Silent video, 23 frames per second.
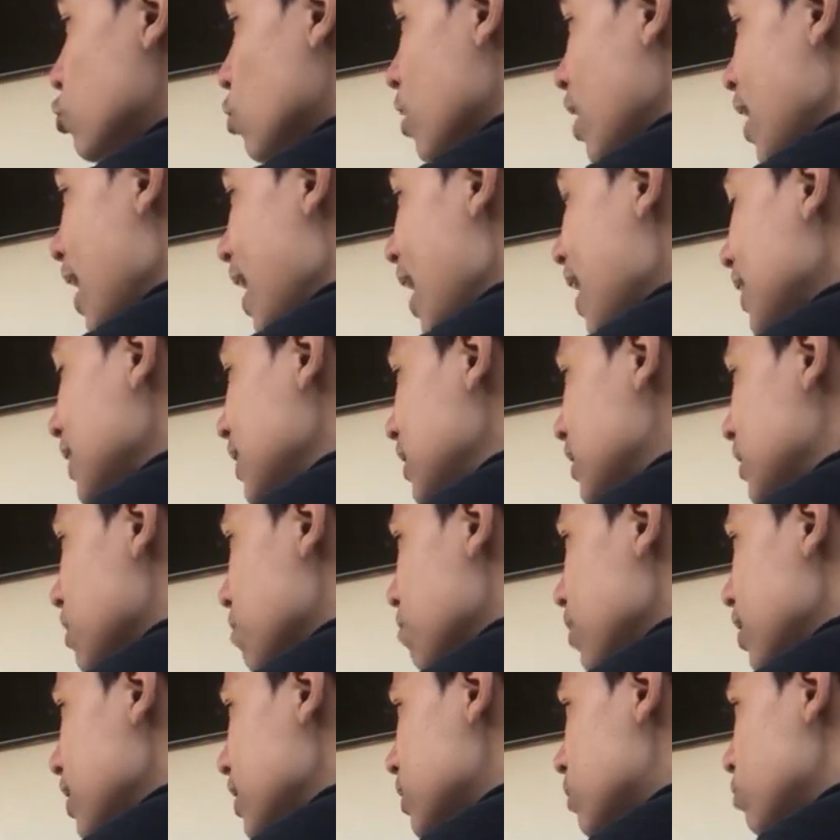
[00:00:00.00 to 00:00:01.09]
jogo é realista
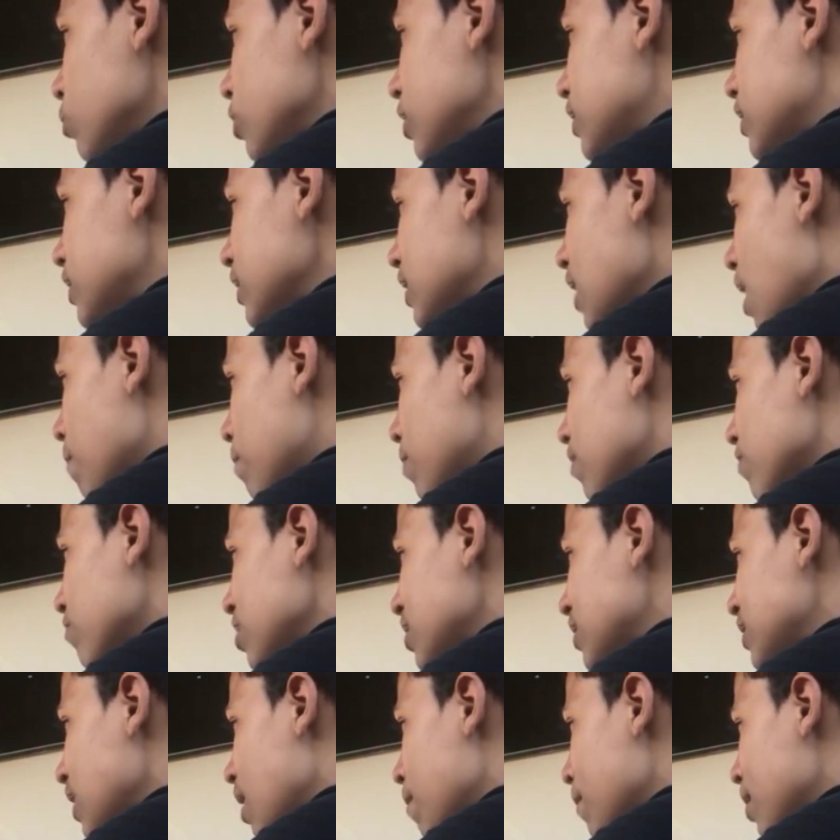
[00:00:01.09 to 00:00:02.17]
mesmo e se dá pra
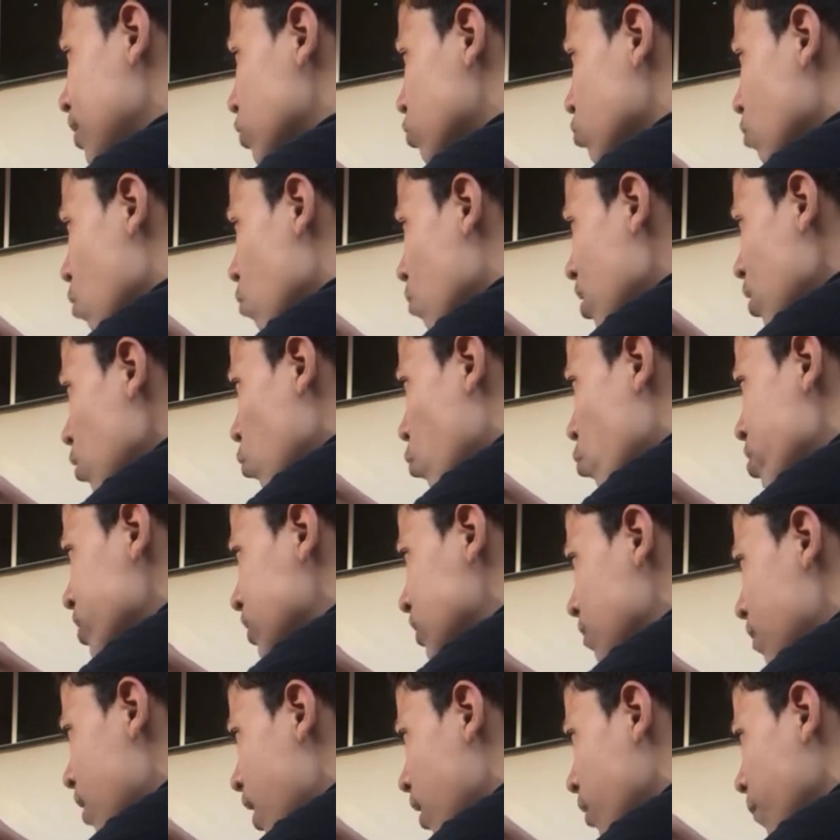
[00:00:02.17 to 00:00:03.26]
ver se amassou alguma
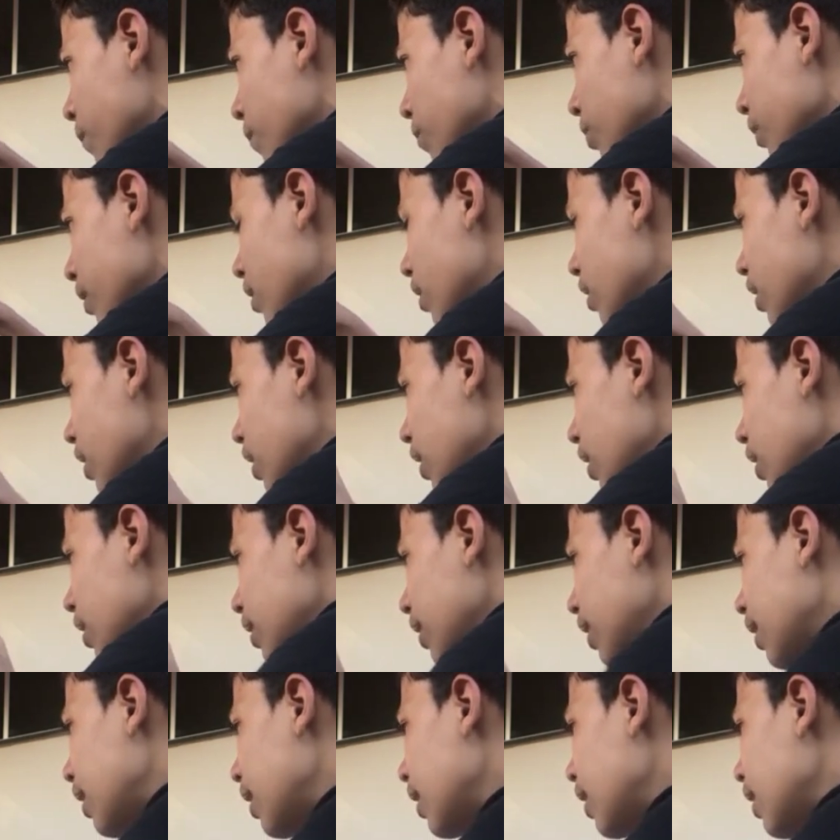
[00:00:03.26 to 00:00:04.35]
coisa, mano.
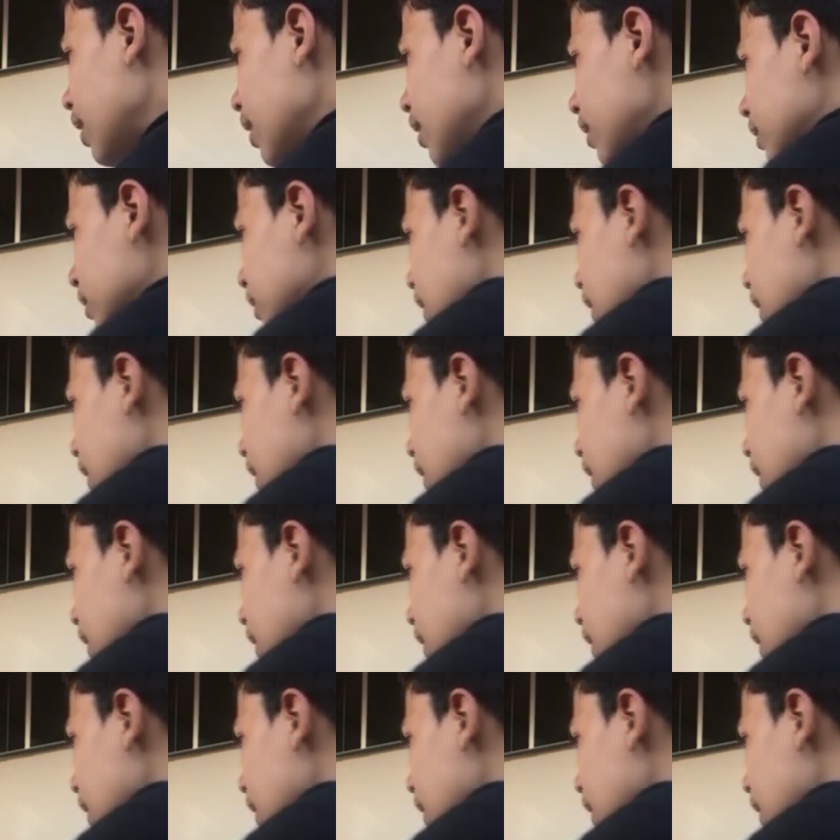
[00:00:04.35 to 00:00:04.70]
É,